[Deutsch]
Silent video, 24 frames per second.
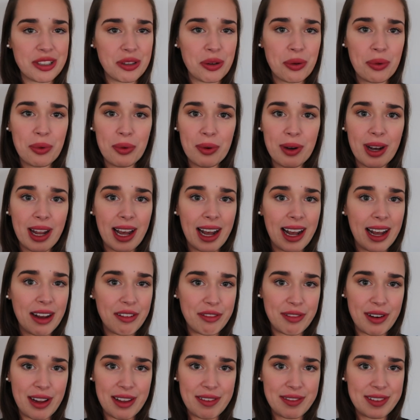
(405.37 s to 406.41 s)
Cola,
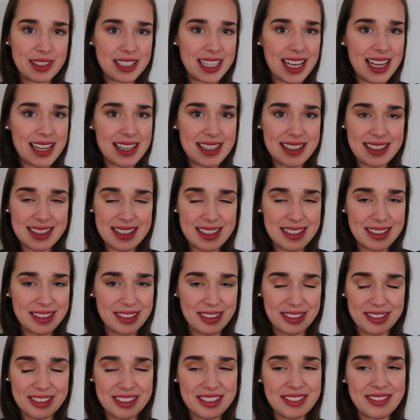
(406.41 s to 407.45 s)
Flavin Tasty,
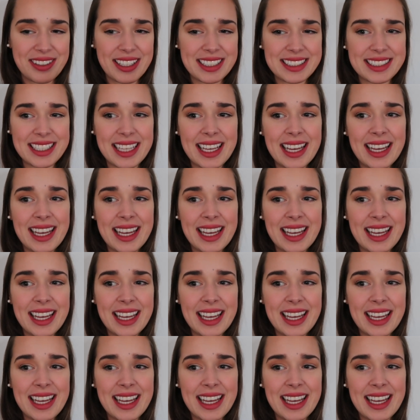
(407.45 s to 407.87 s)
sonst was.